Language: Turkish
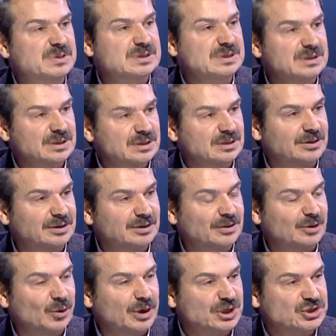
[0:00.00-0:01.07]
bizi e,
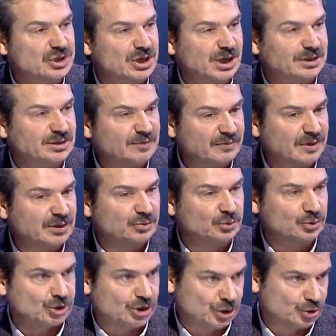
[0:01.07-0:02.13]
öne çıkarttı ve
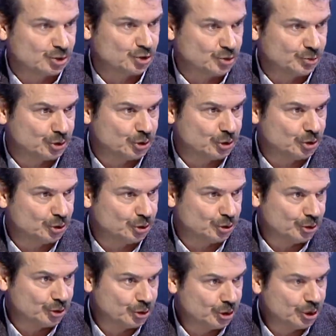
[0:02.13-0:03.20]
Türkiye Çok
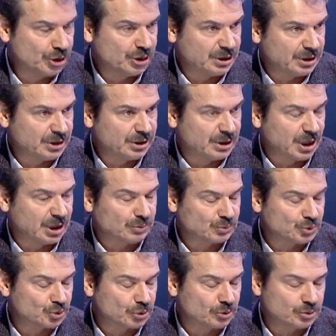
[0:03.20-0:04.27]
distribütörlüğünü e,
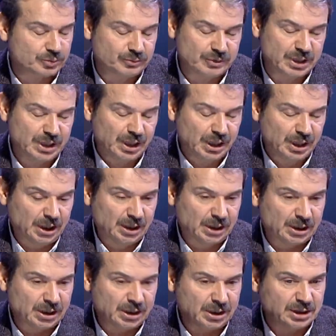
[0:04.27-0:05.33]
almış olduk ve
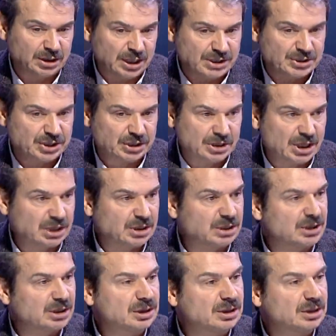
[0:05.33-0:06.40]
e, gerçekten
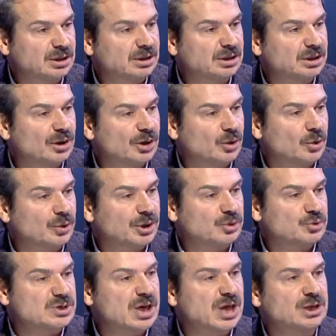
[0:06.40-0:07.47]
e, orada
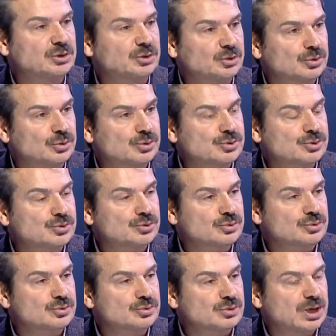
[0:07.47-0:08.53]
güzel gidiyoruz.
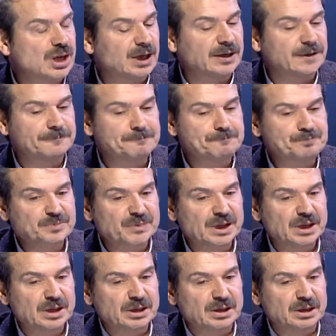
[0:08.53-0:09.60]
E, yani
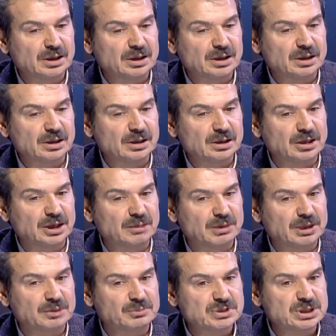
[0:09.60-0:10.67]
e,
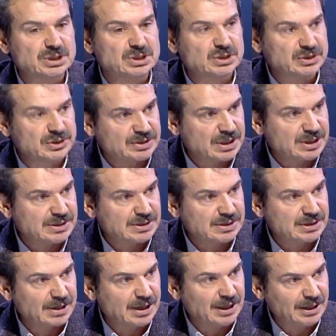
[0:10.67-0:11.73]
diyebilirim ki iki yıl
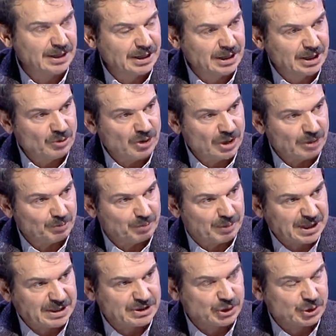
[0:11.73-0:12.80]
içerisinde
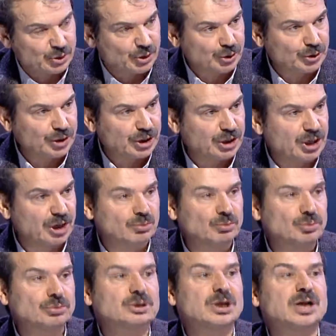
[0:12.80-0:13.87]
pet sektöründeki en
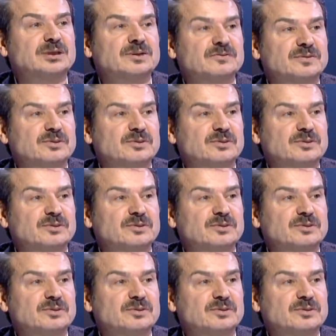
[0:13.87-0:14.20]
büyük dağıtım